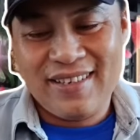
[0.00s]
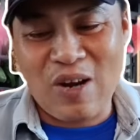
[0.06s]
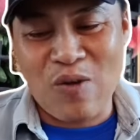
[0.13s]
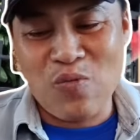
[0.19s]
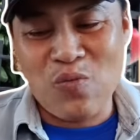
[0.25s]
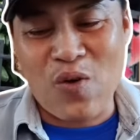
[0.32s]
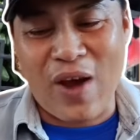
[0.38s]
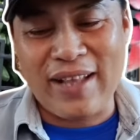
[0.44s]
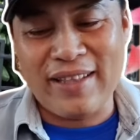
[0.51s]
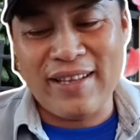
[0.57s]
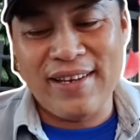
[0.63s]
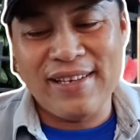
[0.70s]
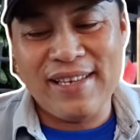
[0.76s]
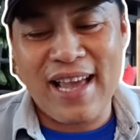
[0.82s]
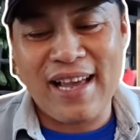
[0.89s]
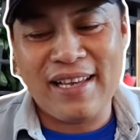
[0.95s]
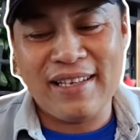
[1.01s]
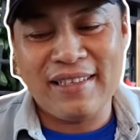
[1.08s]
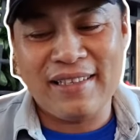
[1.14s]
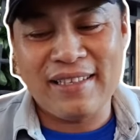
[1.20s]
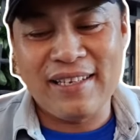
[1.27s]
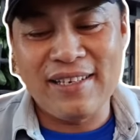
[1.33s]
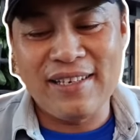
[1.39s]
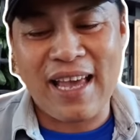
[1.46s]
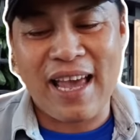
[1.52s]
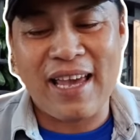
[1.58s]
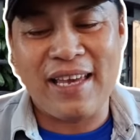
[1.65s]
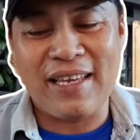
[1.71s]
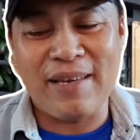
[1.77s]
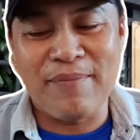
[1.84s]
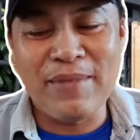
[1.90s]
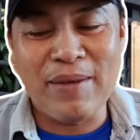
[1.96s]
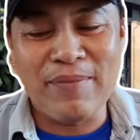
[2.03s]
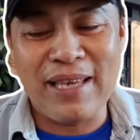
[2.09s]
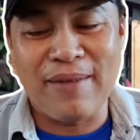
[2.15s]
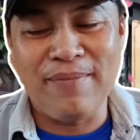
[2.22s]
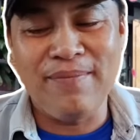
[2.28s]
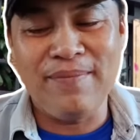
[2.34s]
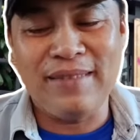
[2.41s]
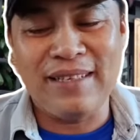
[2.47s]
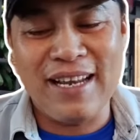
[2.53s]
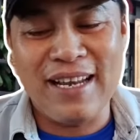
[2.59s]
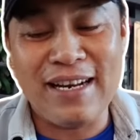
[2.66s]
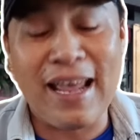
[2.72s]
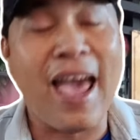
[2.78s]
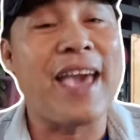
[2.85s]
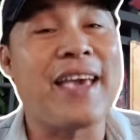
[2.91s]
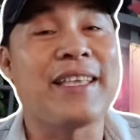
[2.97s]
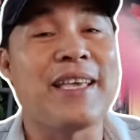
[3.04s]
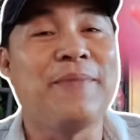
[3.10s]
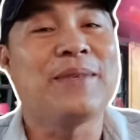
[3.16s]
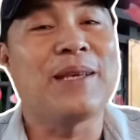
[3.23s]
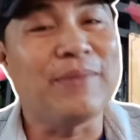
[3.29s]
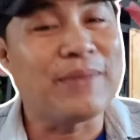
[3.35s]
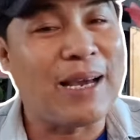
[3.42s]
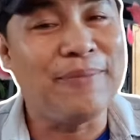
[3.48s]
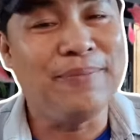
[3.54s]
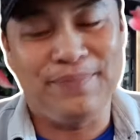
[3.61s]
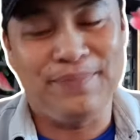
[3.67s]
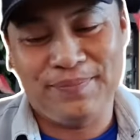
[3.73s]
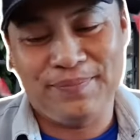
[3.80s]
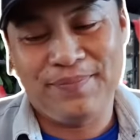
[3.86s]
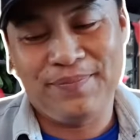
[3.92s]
trong khoảng thời gian từ ngày chấm chấm chấm đến ngày chấm chấm chấm